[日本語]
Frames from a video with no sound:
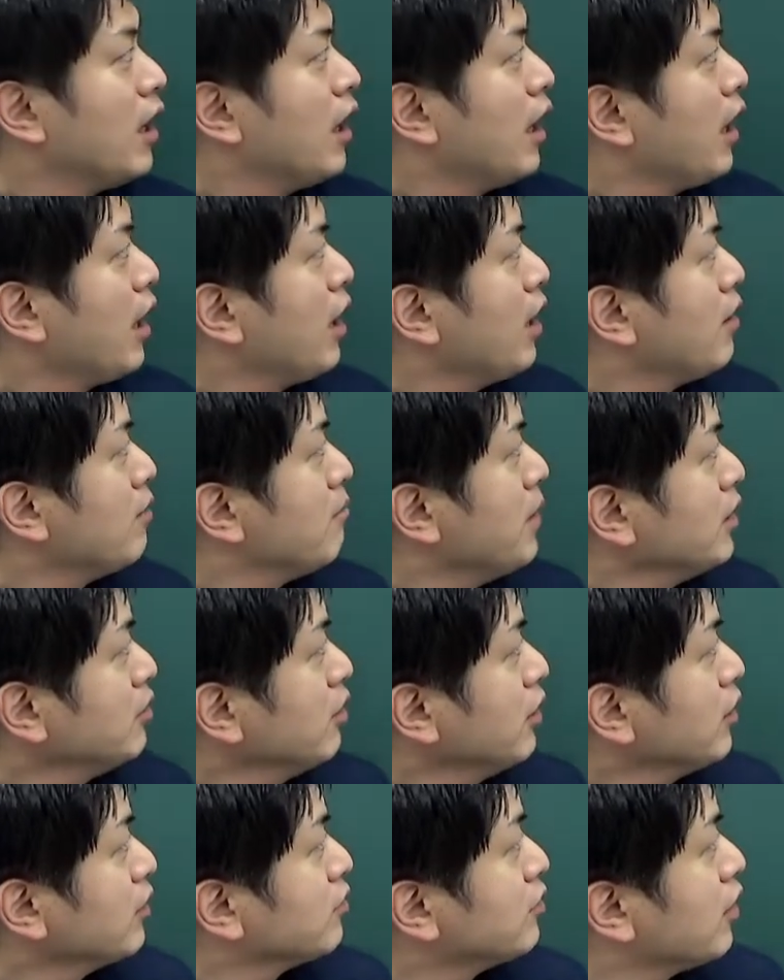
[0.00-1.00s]
えー、まず
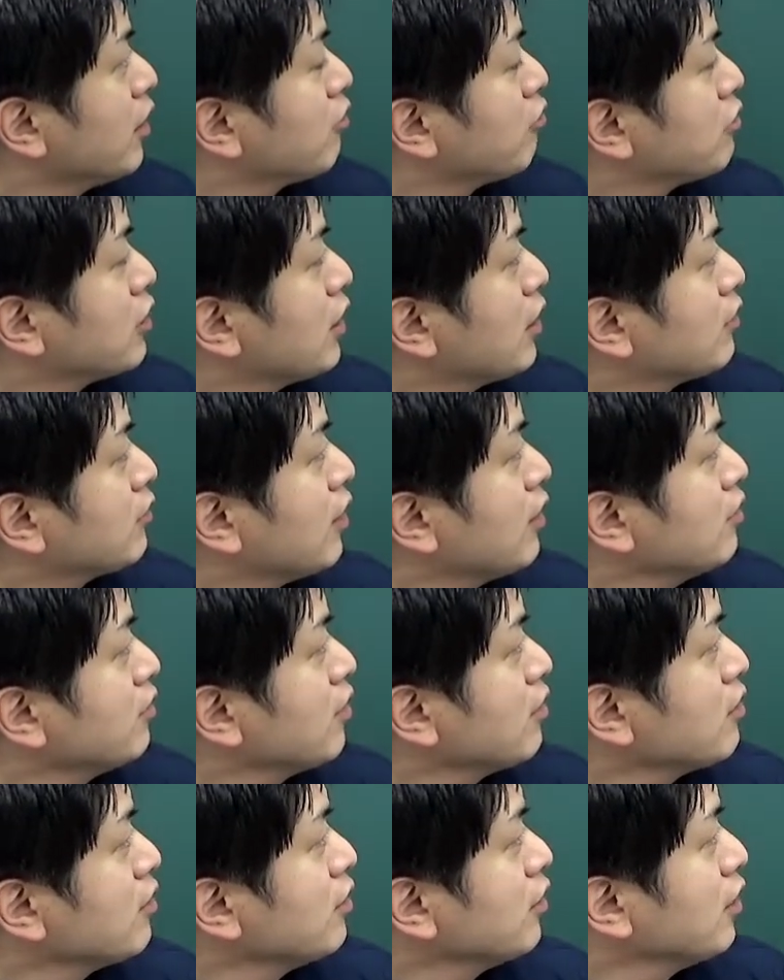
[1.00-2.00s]
はですねこちら三
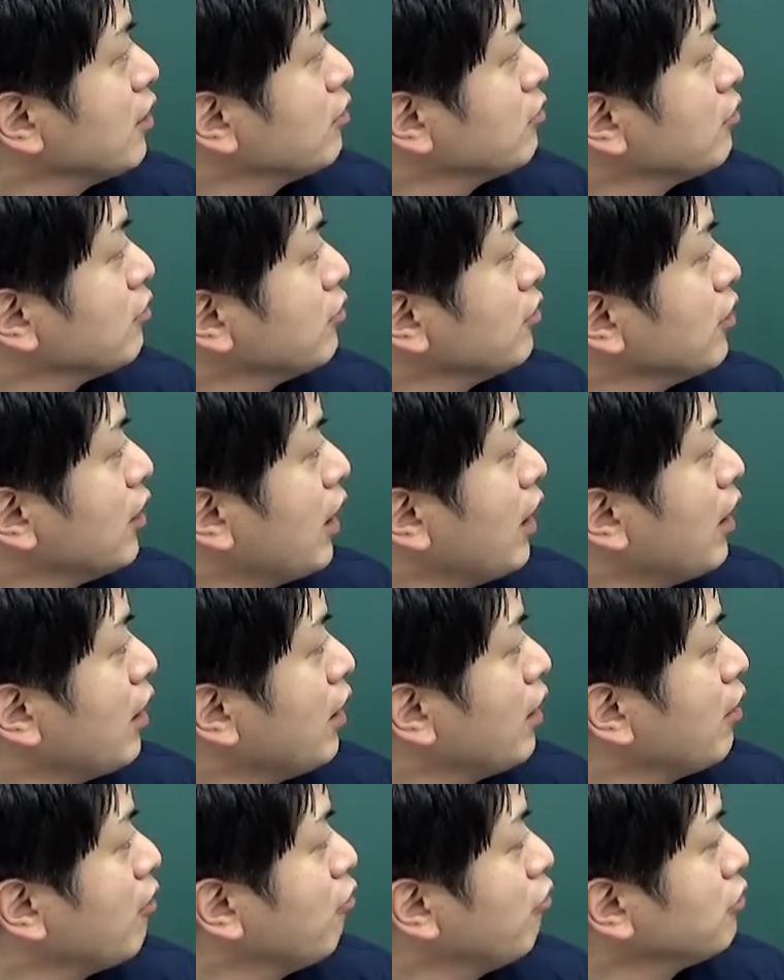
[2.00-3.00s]
叉神経痛、
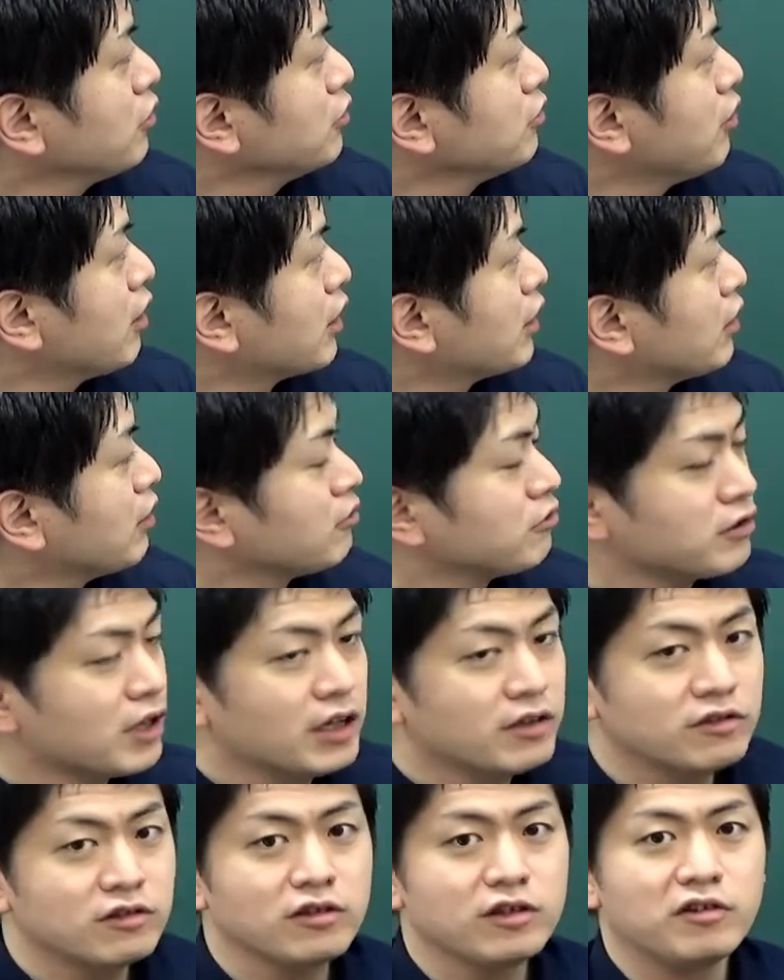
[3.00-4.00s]
えー、大きく分けて
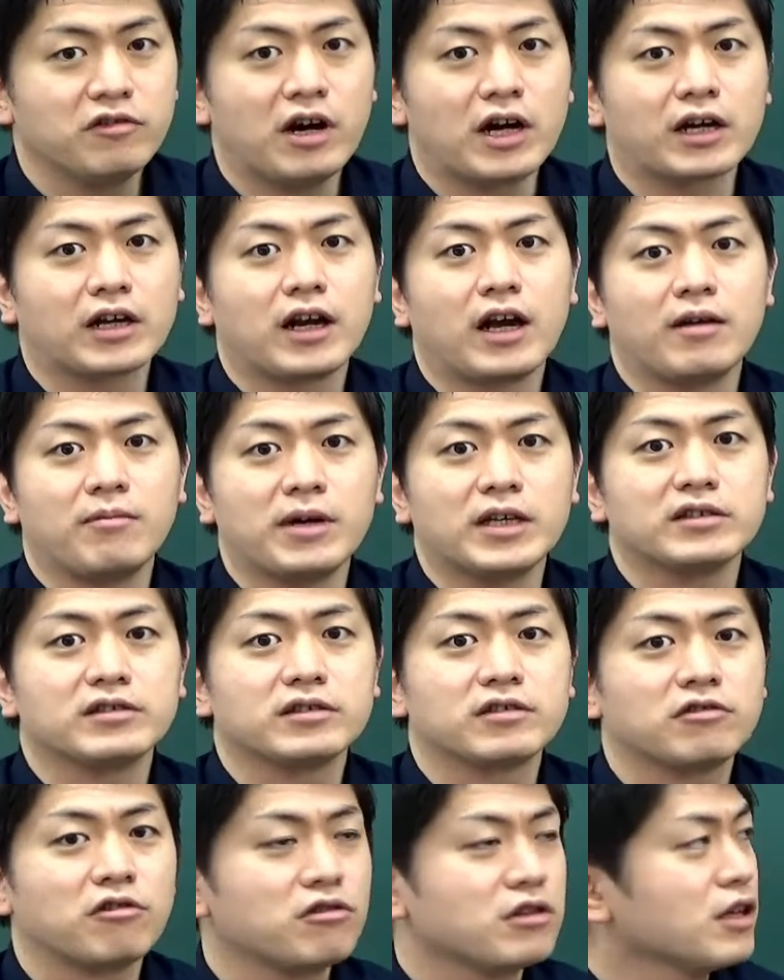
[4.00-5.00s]
2つに分けられま
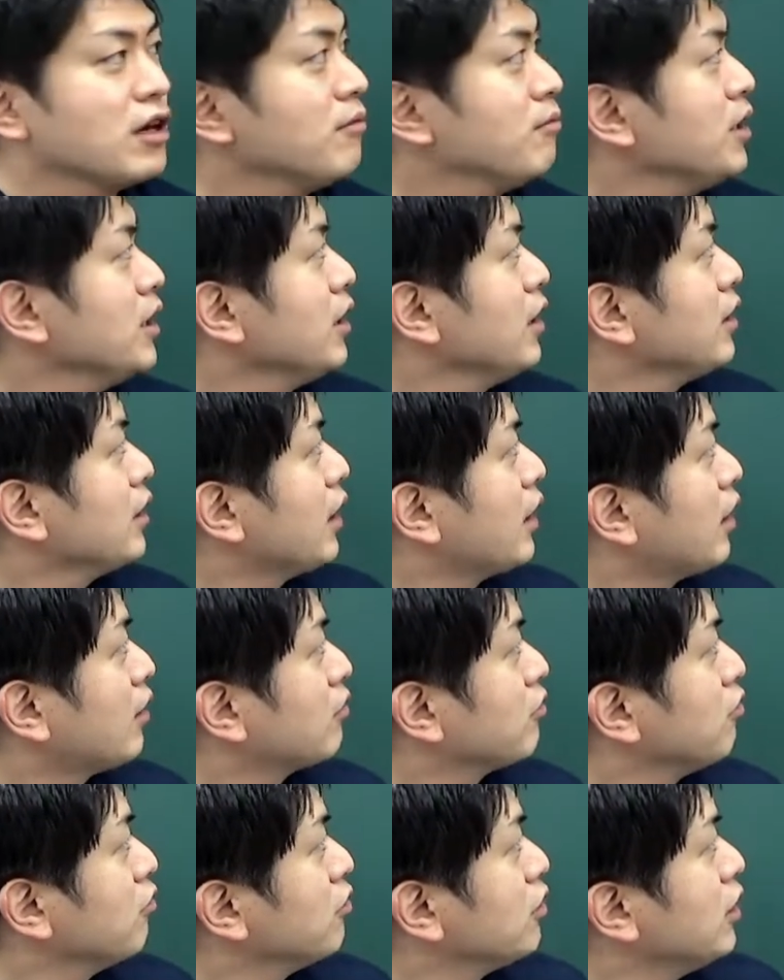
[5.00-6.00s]
すこちら見ていただ
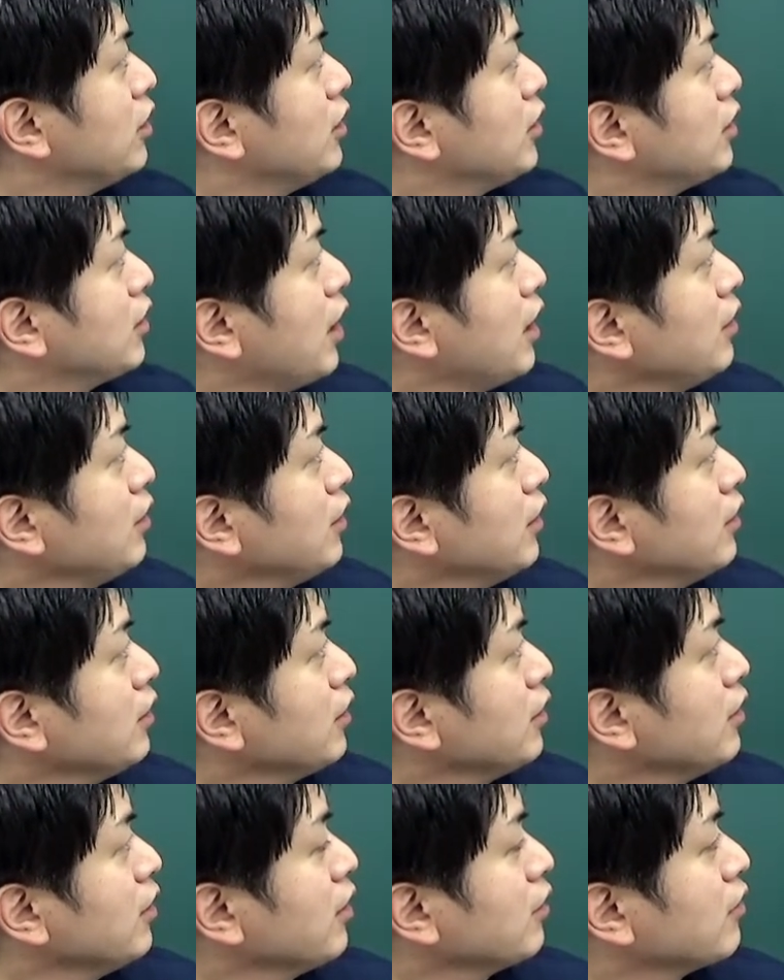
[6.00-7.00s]
く通り典型
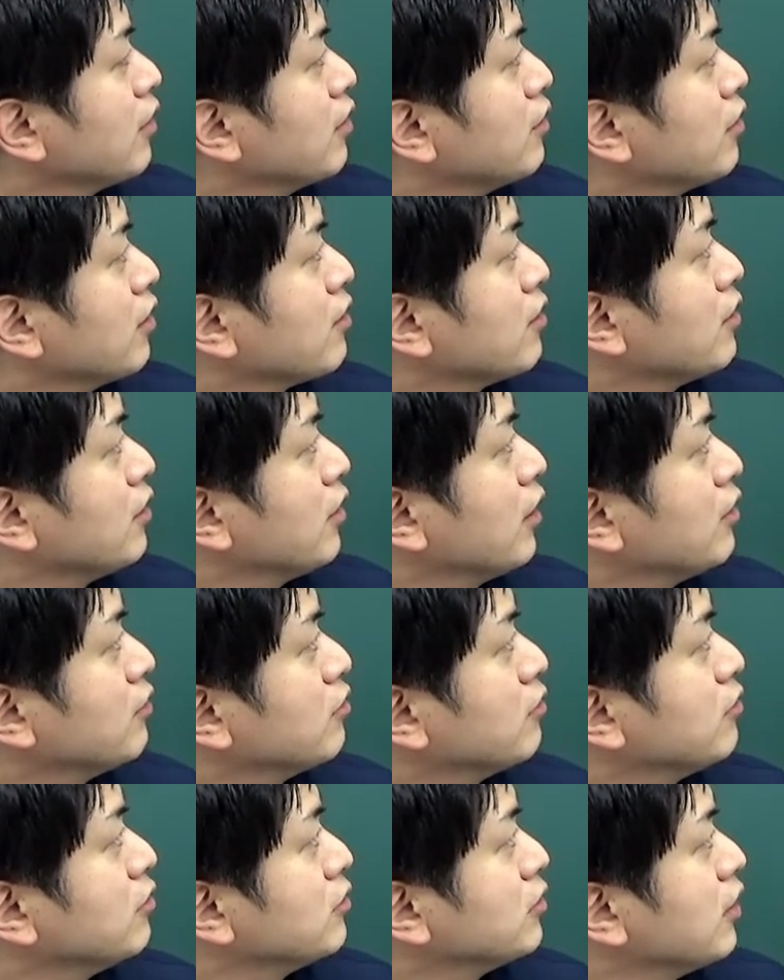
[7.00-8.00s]
的な三叉神経
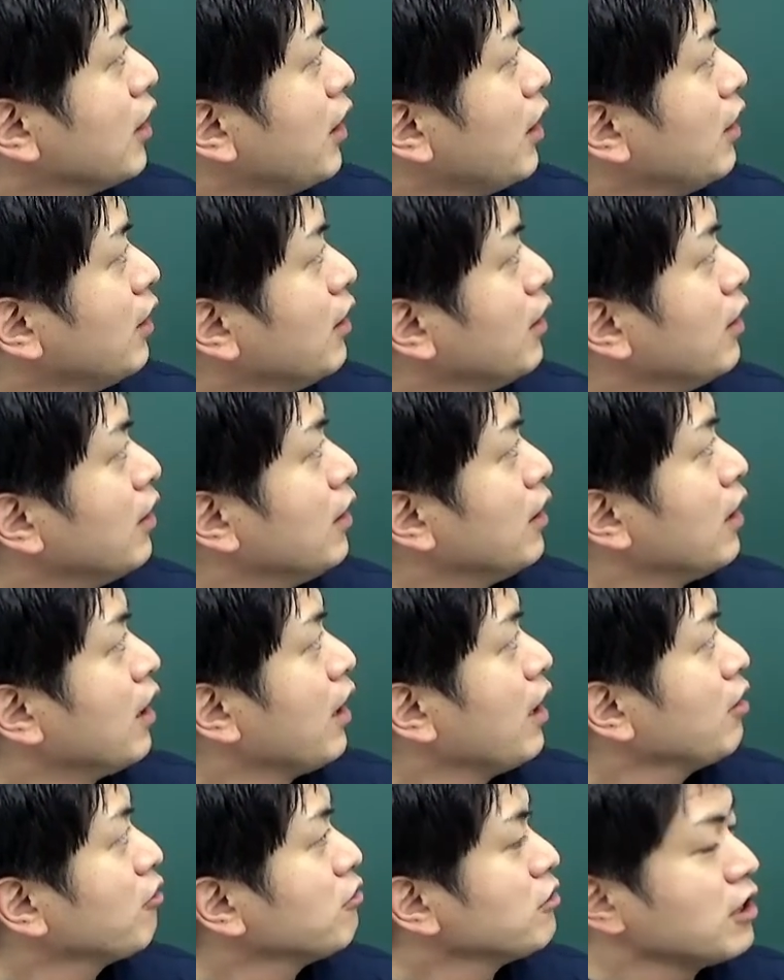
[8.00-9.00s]
痛ですね、
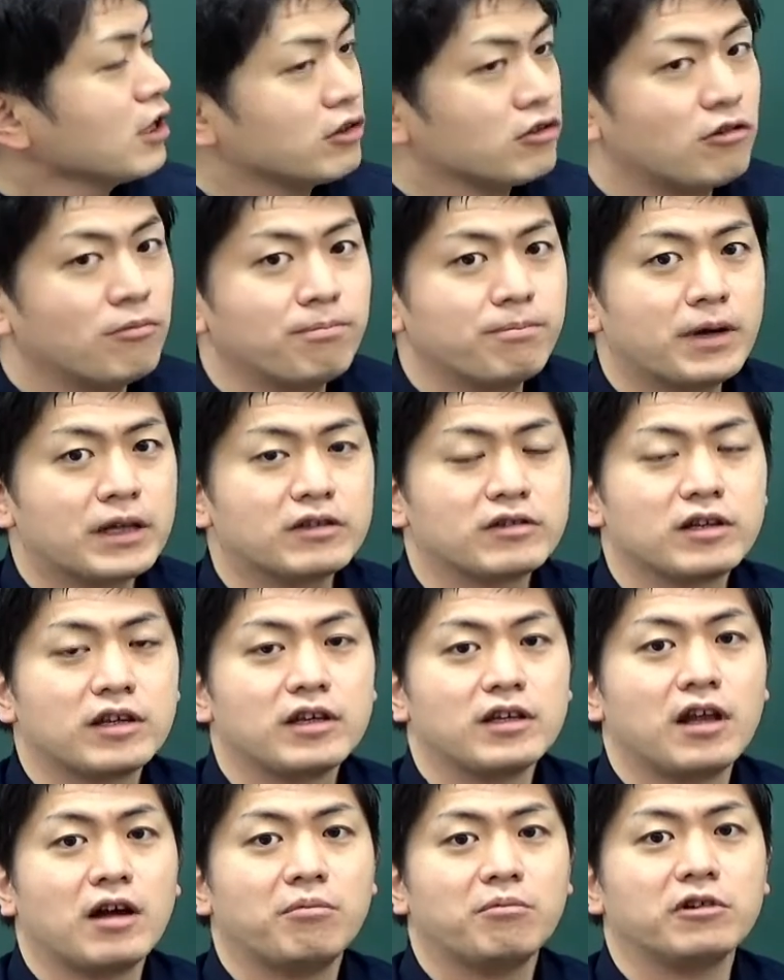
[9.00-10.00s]
えー、こちら突発
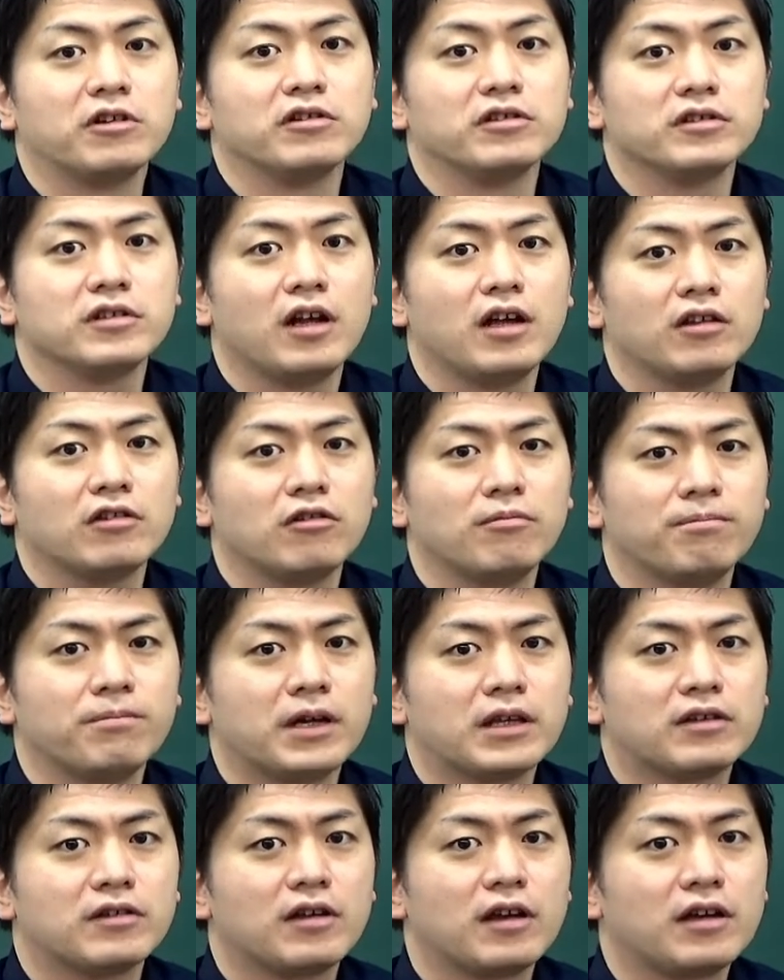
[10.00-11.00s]
的なものですね突
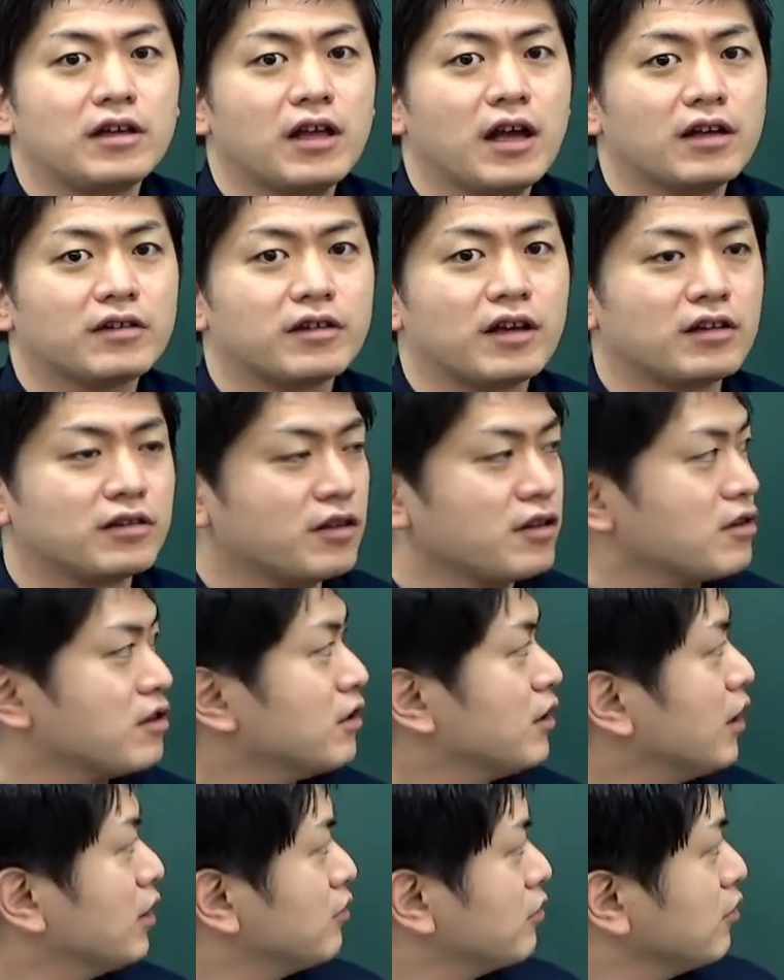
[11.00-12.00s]
発的な三叉
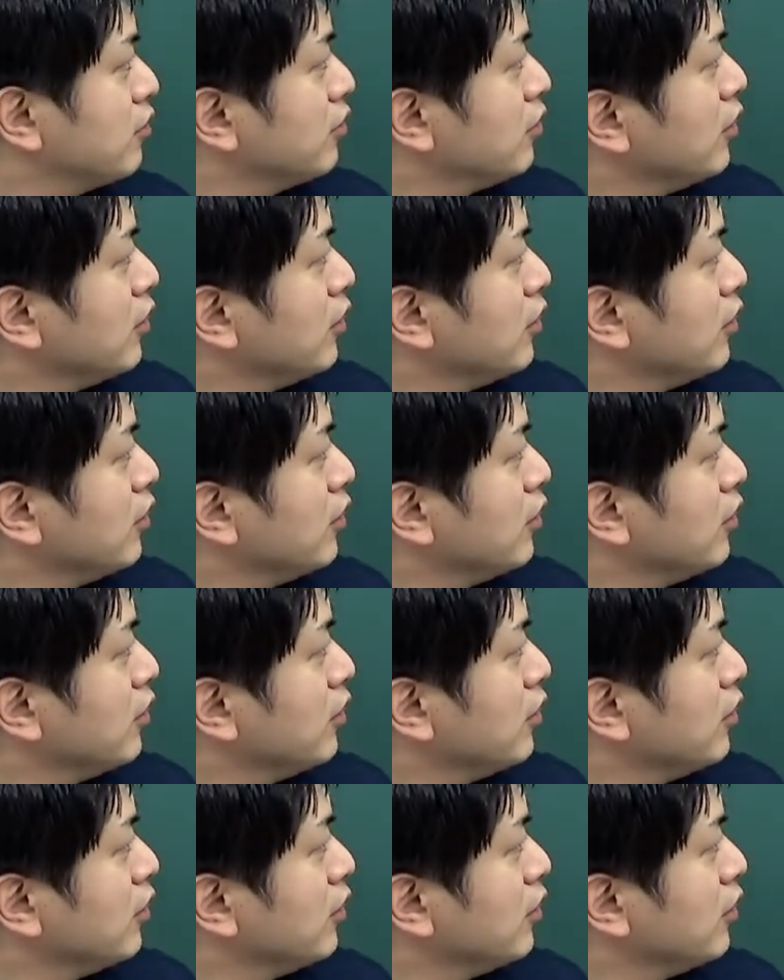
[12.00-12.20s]
神経痛